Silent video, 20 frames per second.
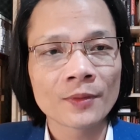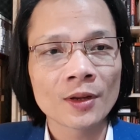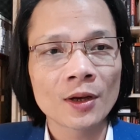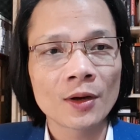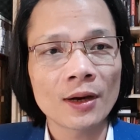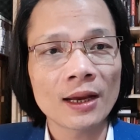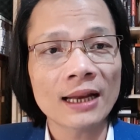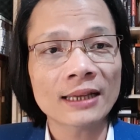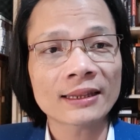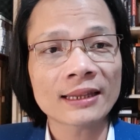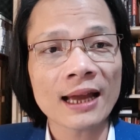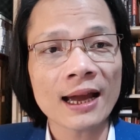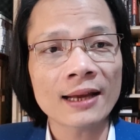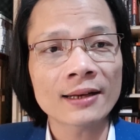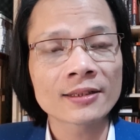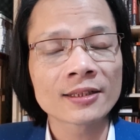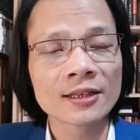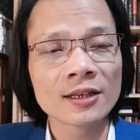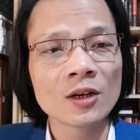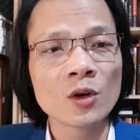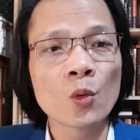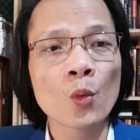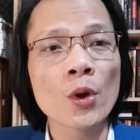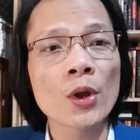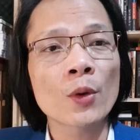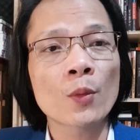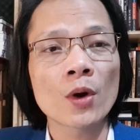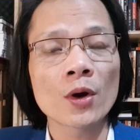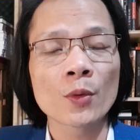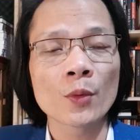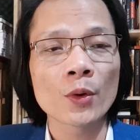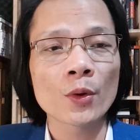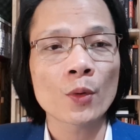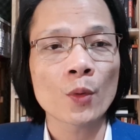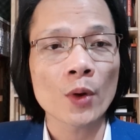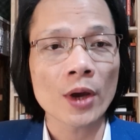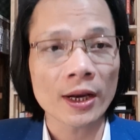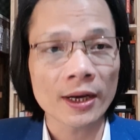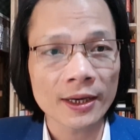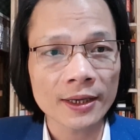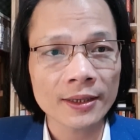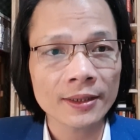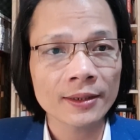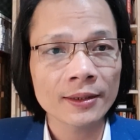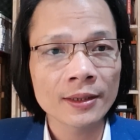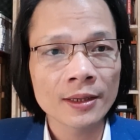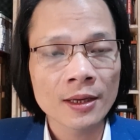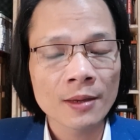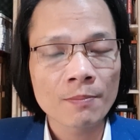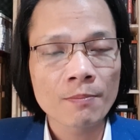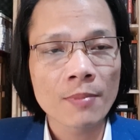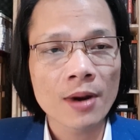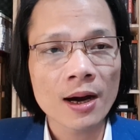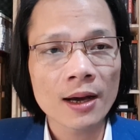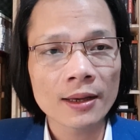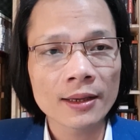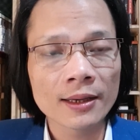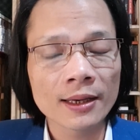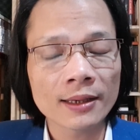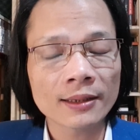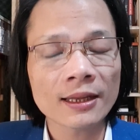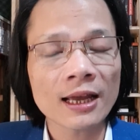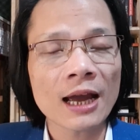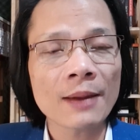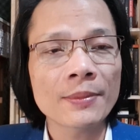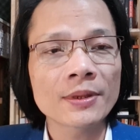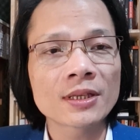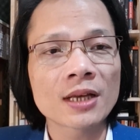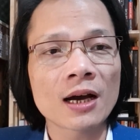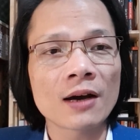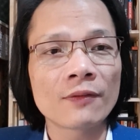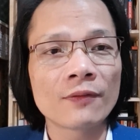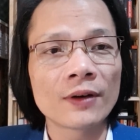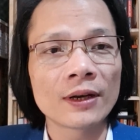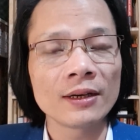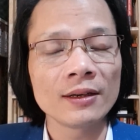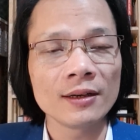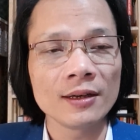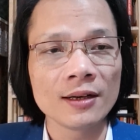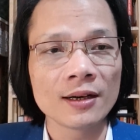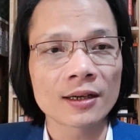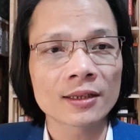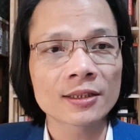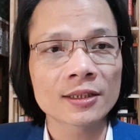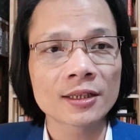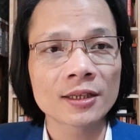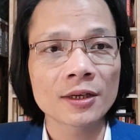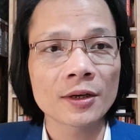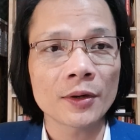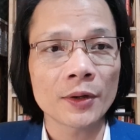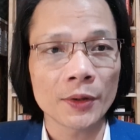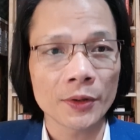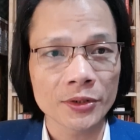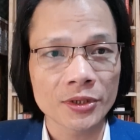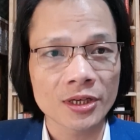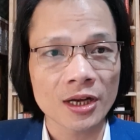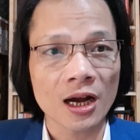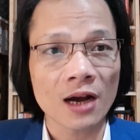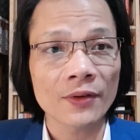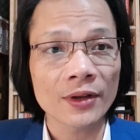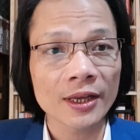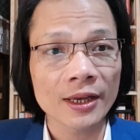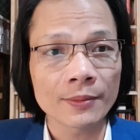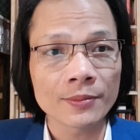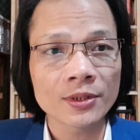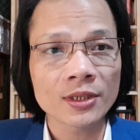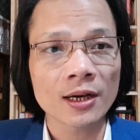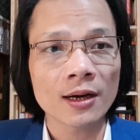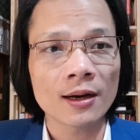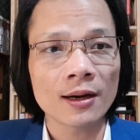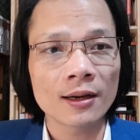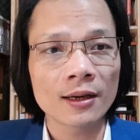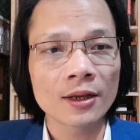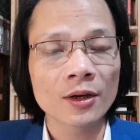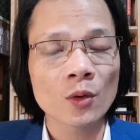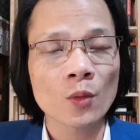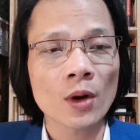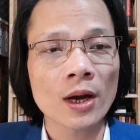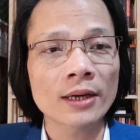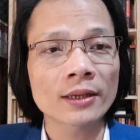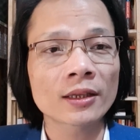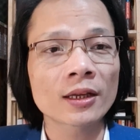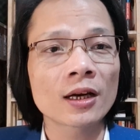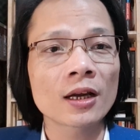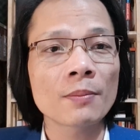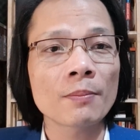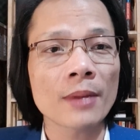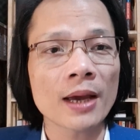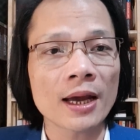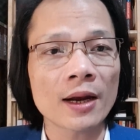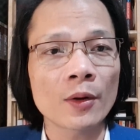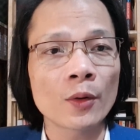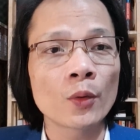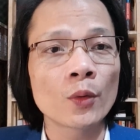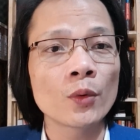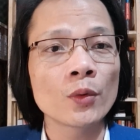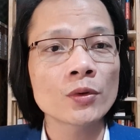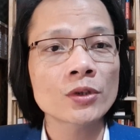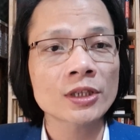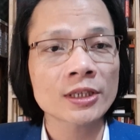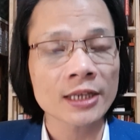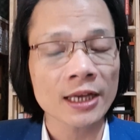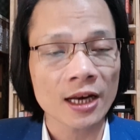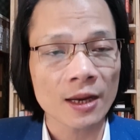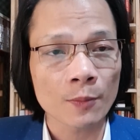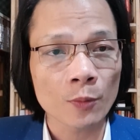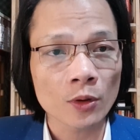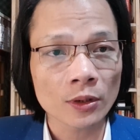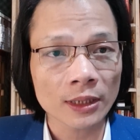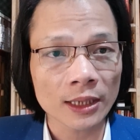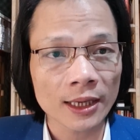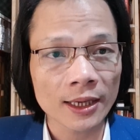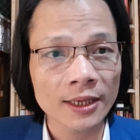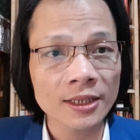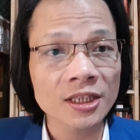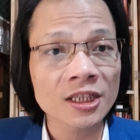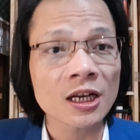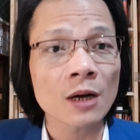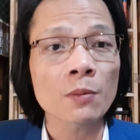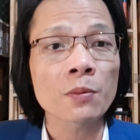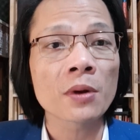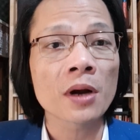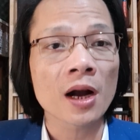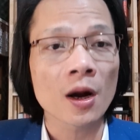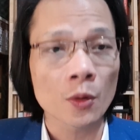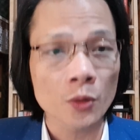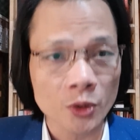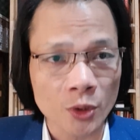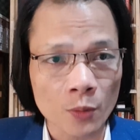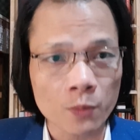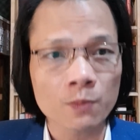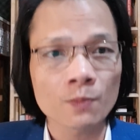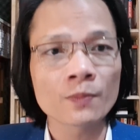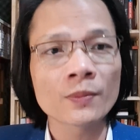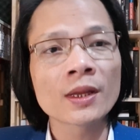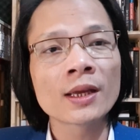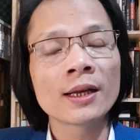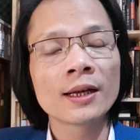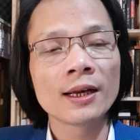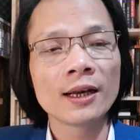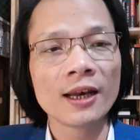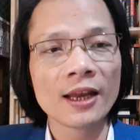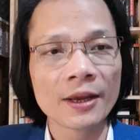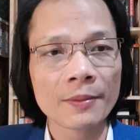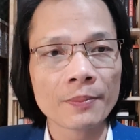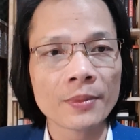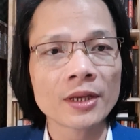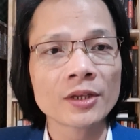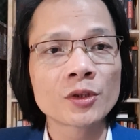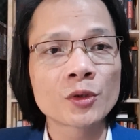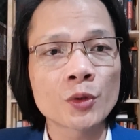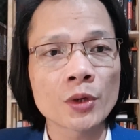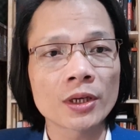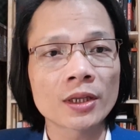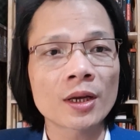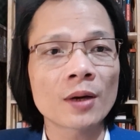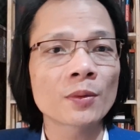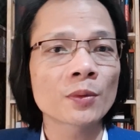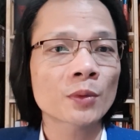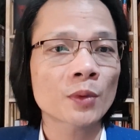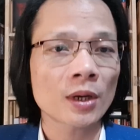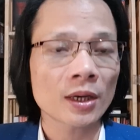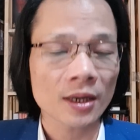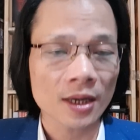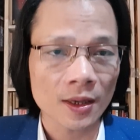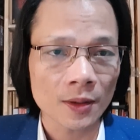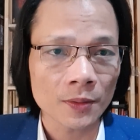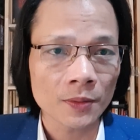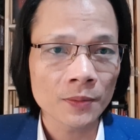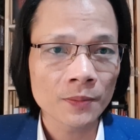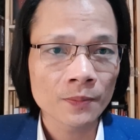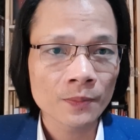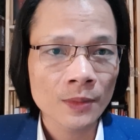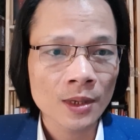gọi là tàn dư ngụy quân ngụy quyền đấy, mà hiện tại bây giờ vẫn được sự hỗ trợ và yểm trợ liên quan tới bè lũ xe đầm quốc tế trong cấu trúc liên minh truyền thông toàn cầu.